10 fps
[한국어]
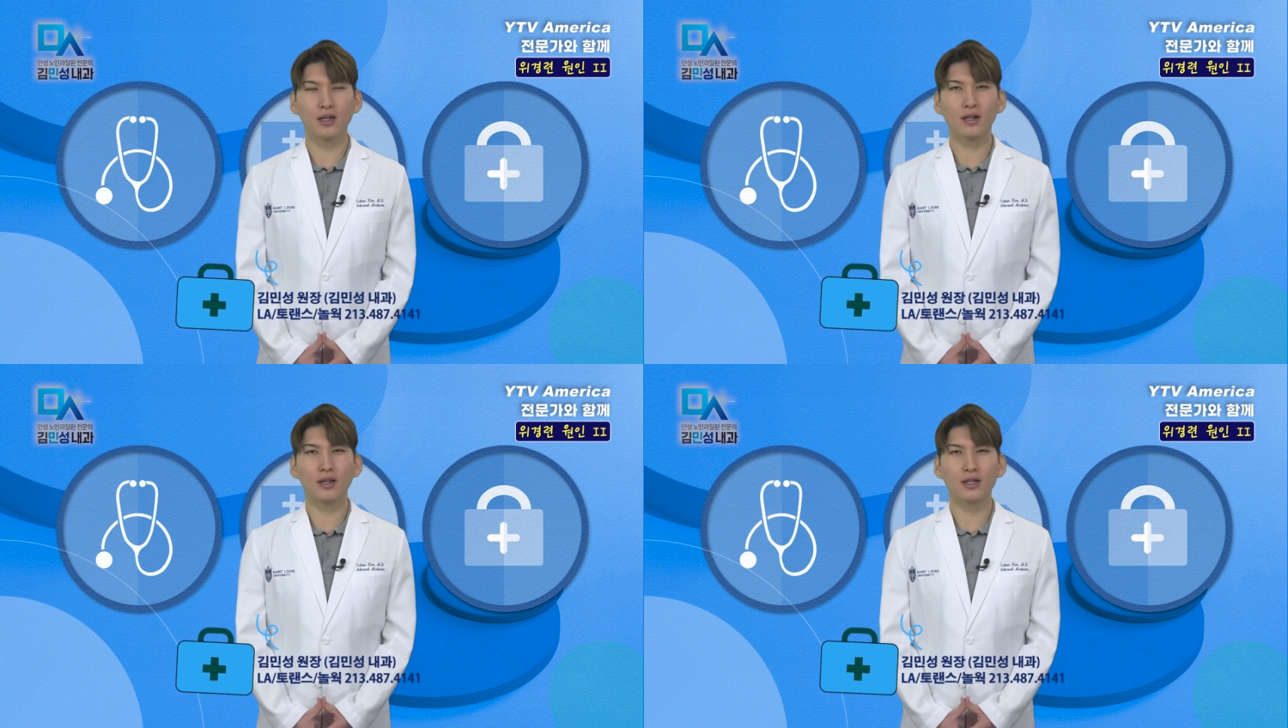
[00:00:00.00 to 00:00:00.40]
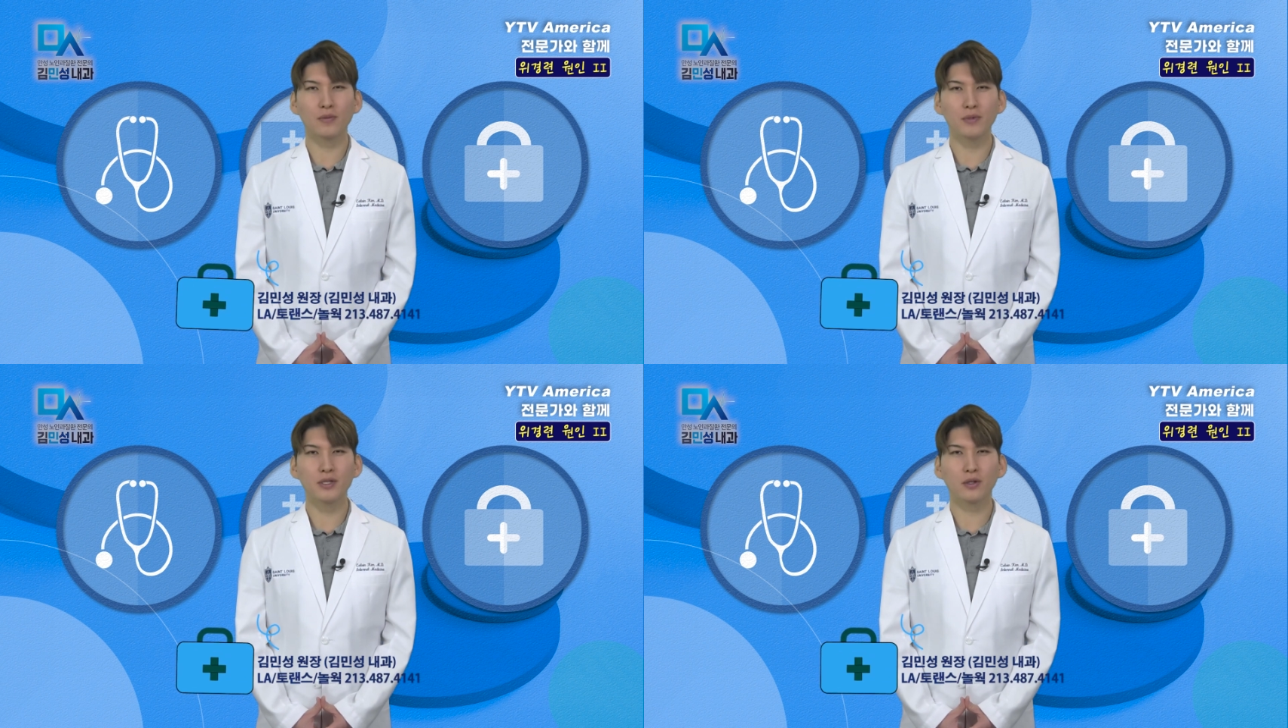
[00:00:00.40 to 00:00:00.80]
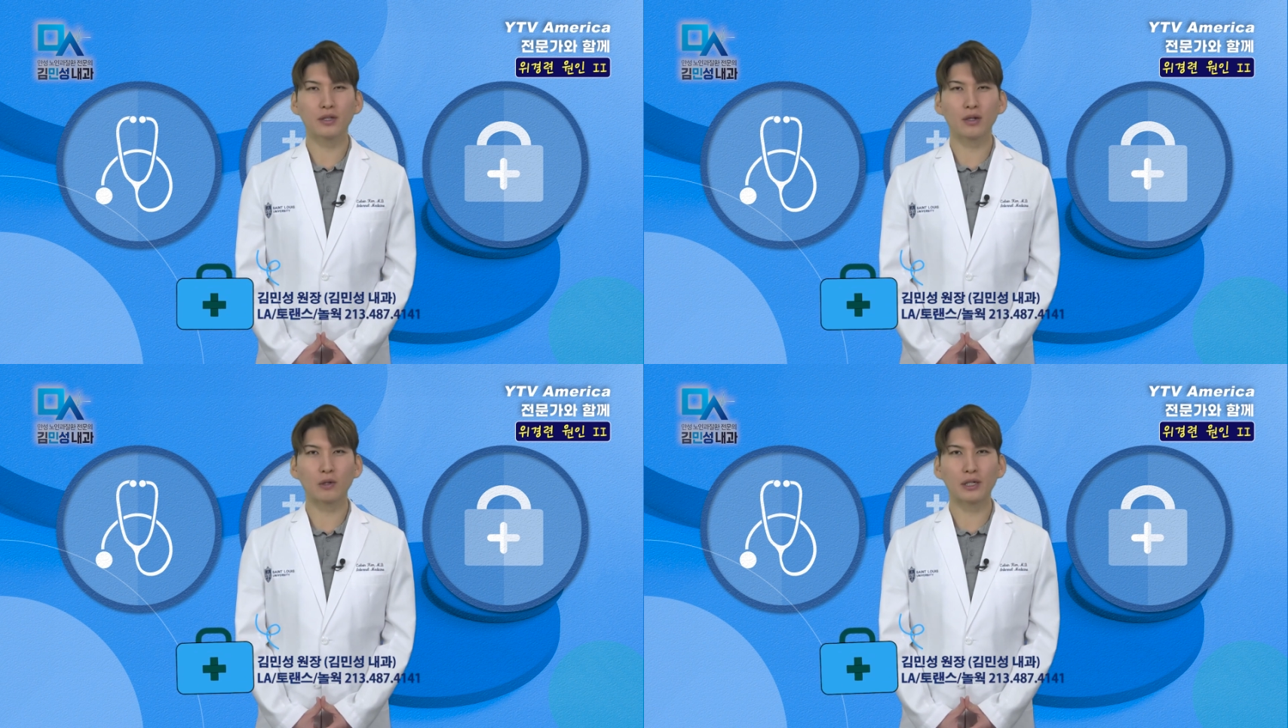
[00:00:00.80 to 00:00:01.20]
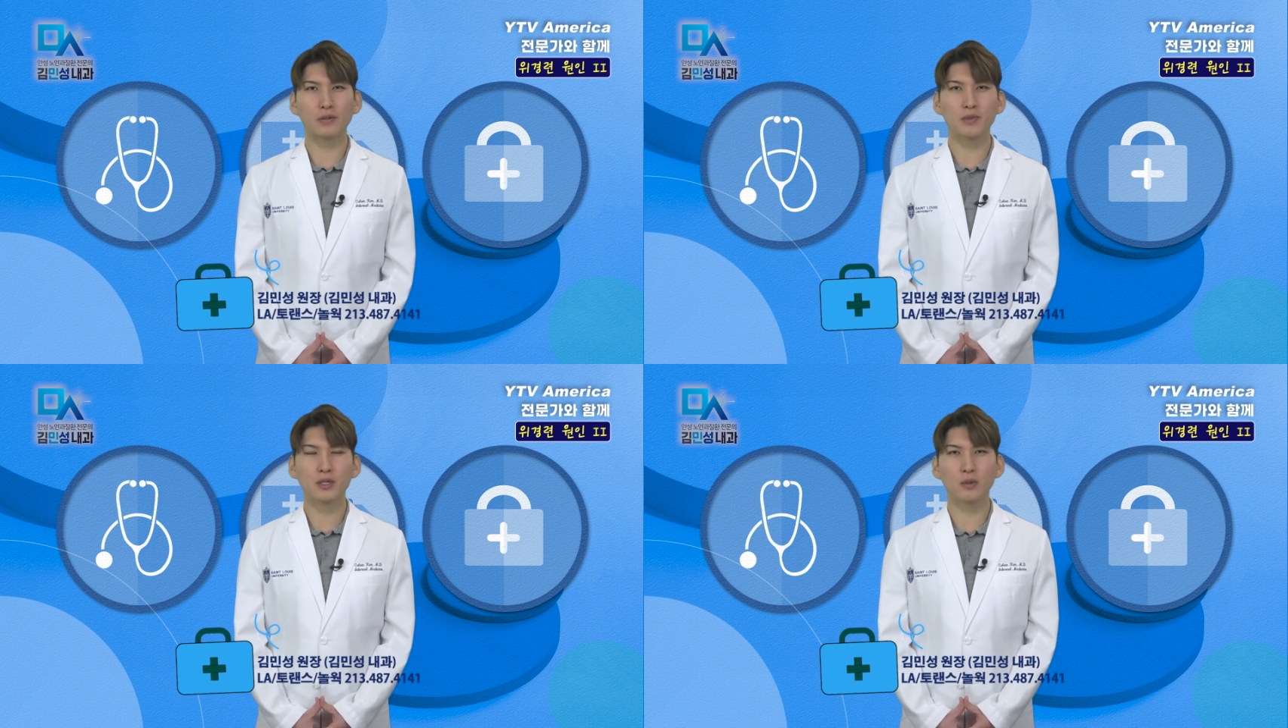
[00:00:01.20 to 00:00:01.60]
LA 김민성 내과의
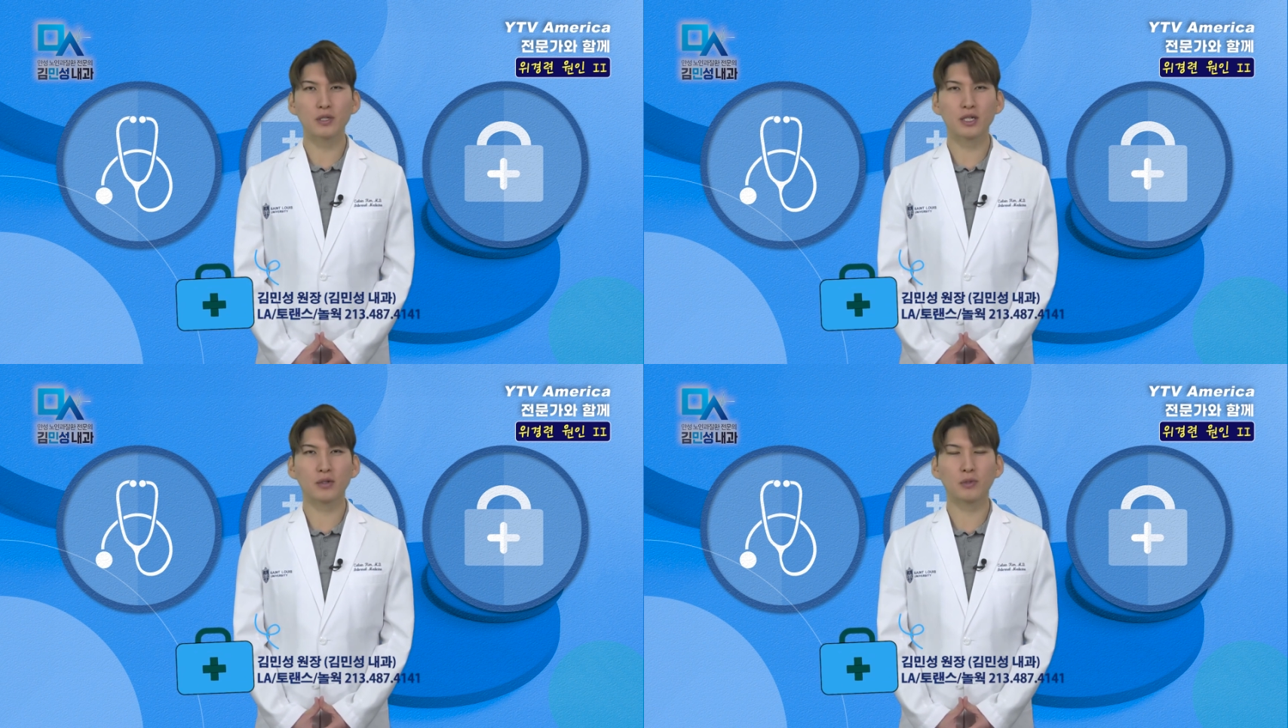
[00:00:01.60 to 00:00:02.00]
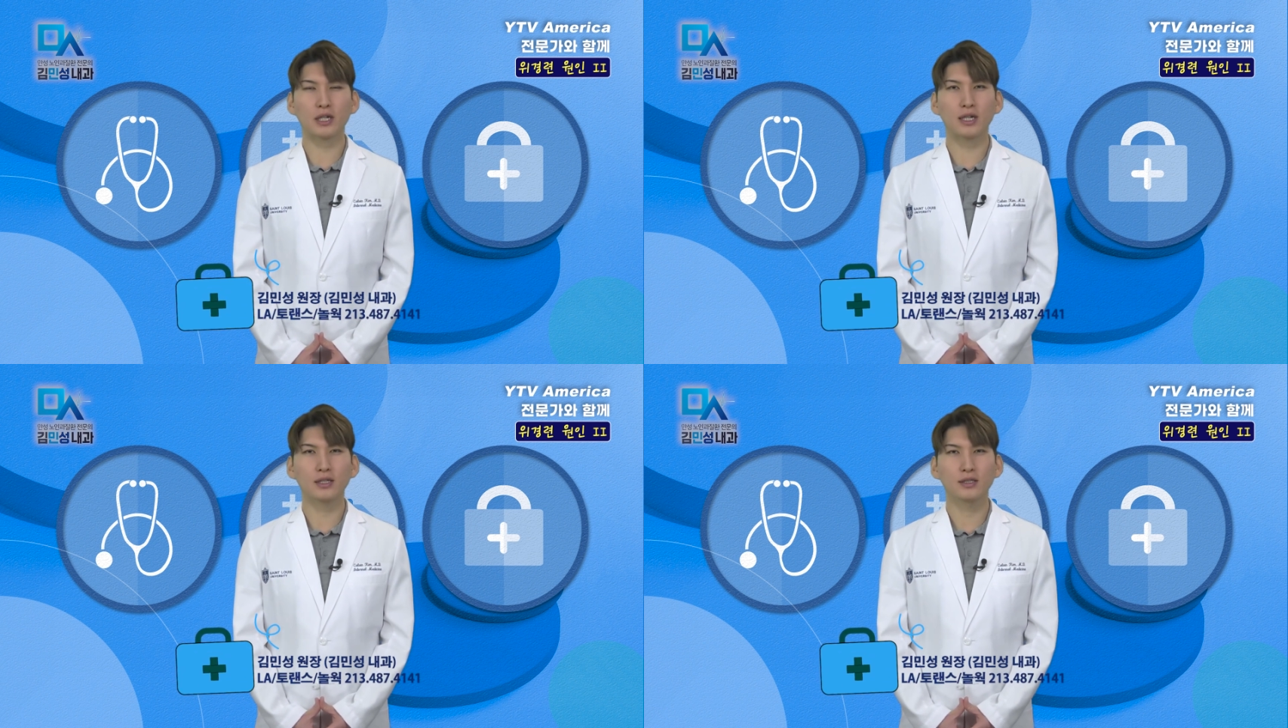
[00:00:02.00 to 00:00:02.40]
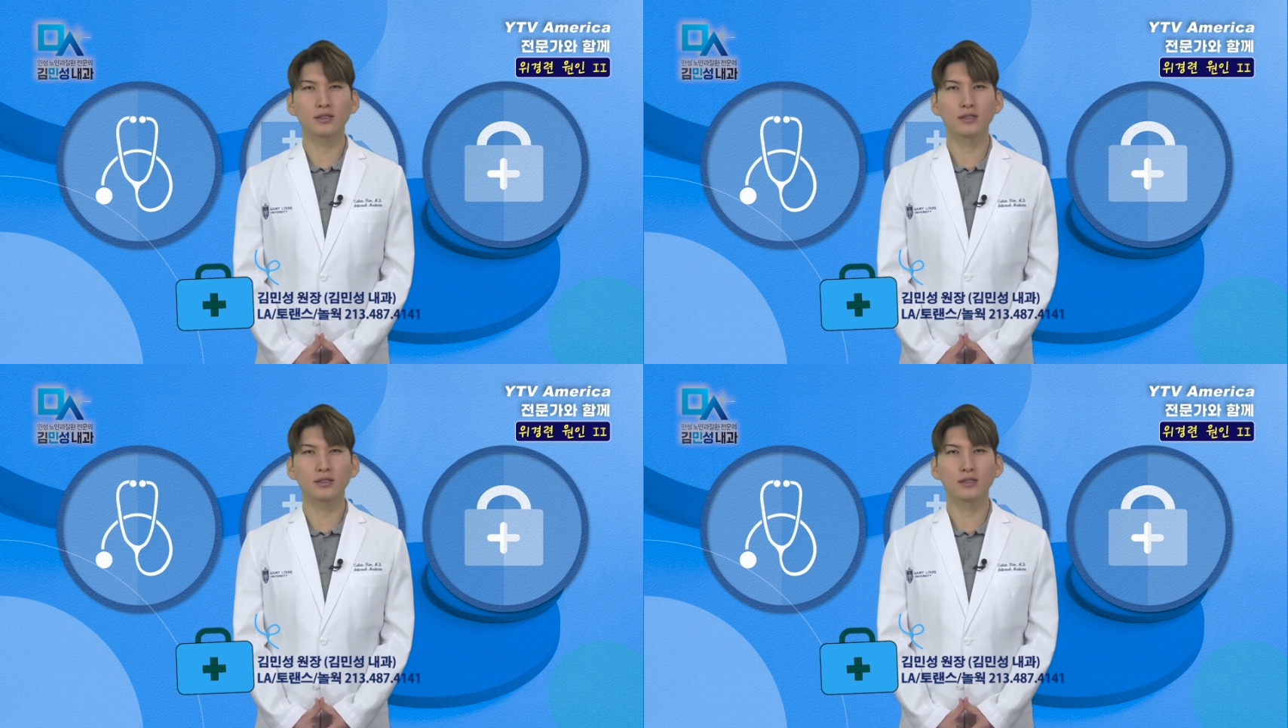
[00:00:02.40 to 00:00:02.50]
김민성 원장입니다.